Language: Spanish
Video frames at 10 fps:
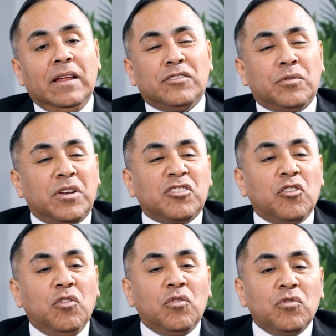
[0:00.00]
y sobre
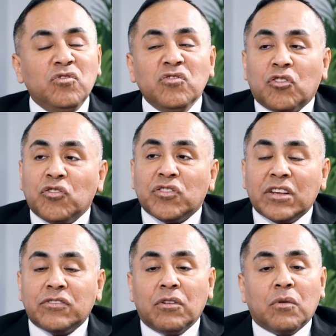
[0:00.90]
todo un
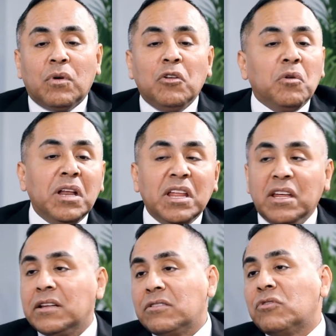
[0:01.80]
contexto en el cual los
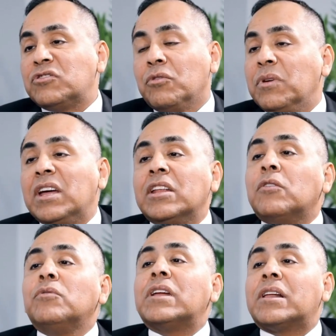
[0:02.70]
líderes no asumían
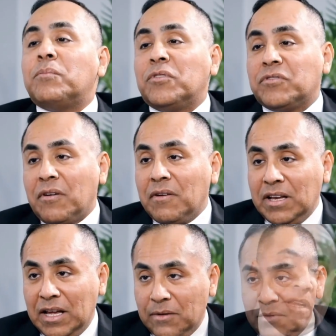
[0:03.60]
ninguna responsabilidad.